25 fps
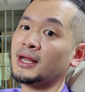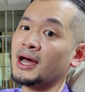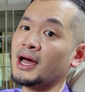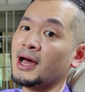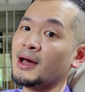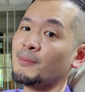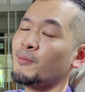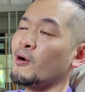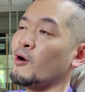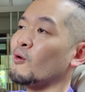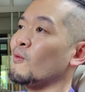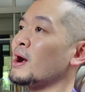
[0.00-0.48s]
นะ
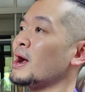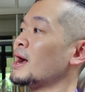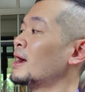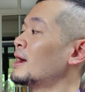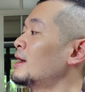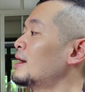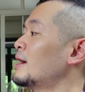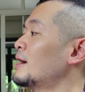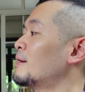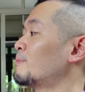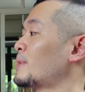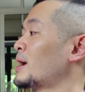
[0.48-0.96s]
ครับเพราะว่า
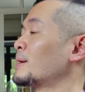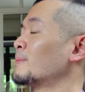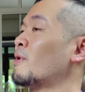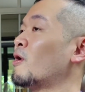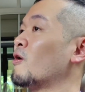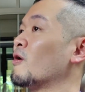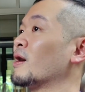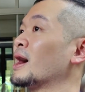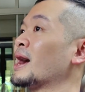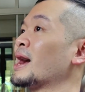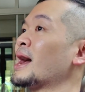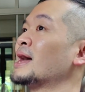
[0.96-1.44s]
มัน
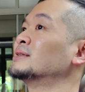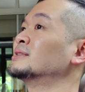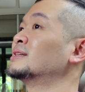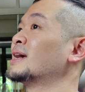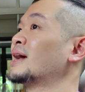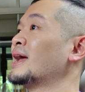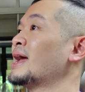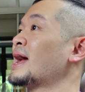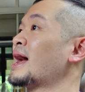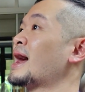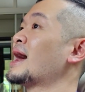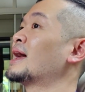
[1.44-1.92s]
เหมาะกับการ
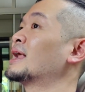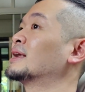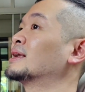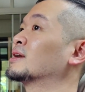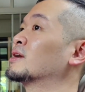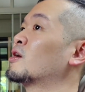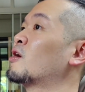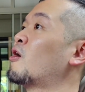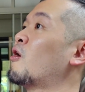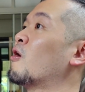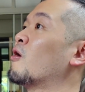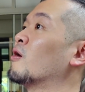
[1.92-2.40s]
ใช้งาน
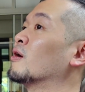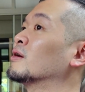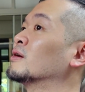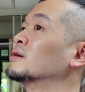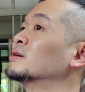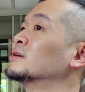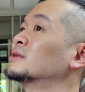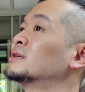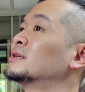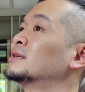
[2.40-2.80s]
ของ